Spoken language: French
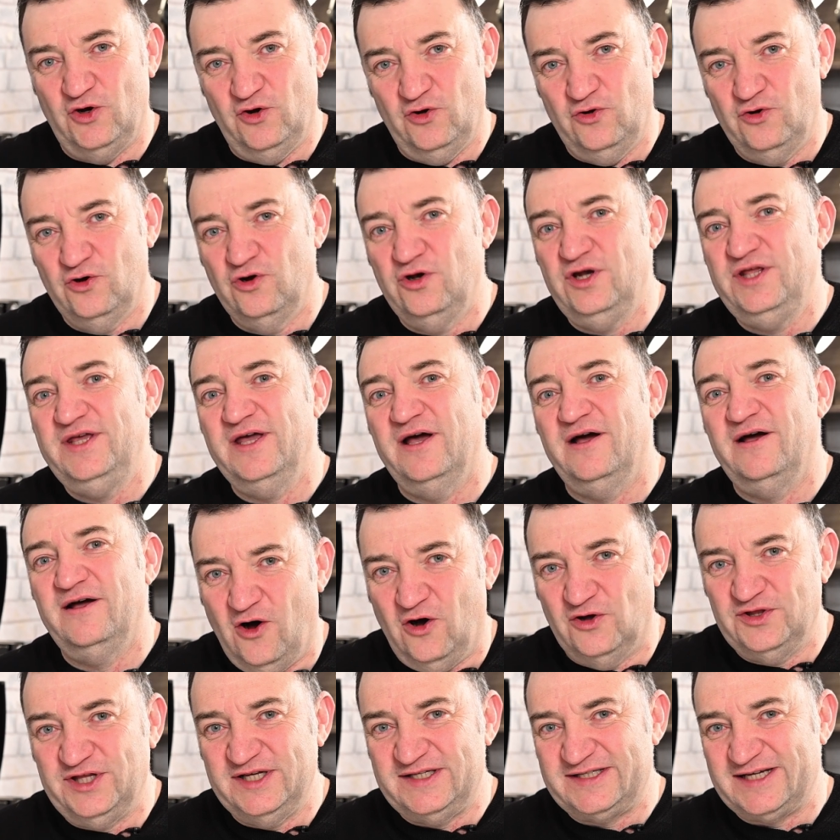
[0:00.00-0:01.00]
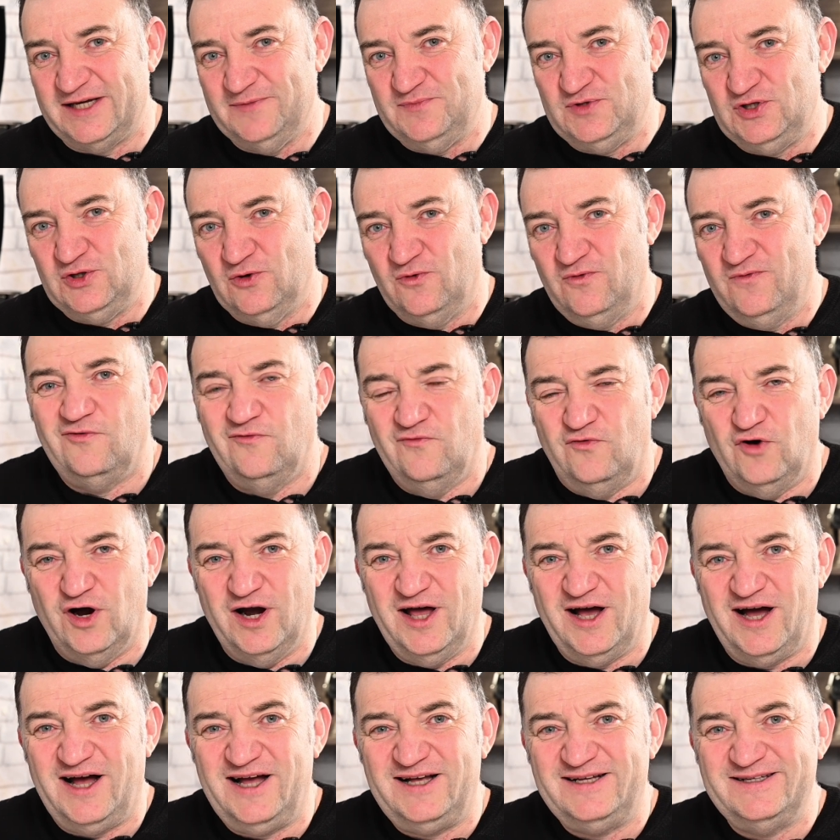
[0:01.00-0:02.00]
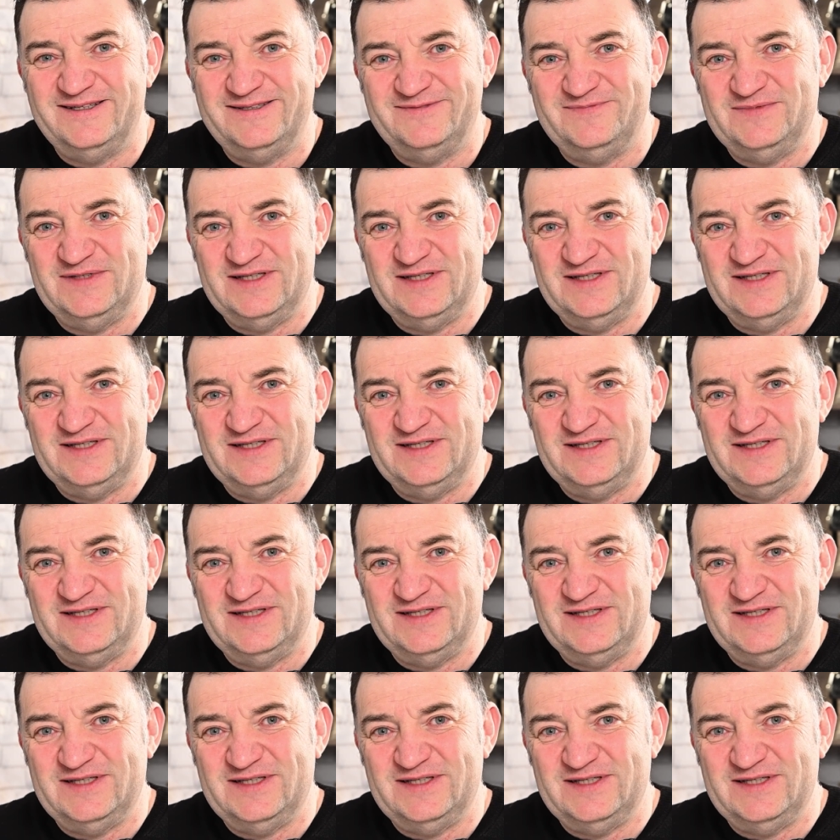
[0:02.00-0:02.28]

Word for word: le lien en description. Voilà,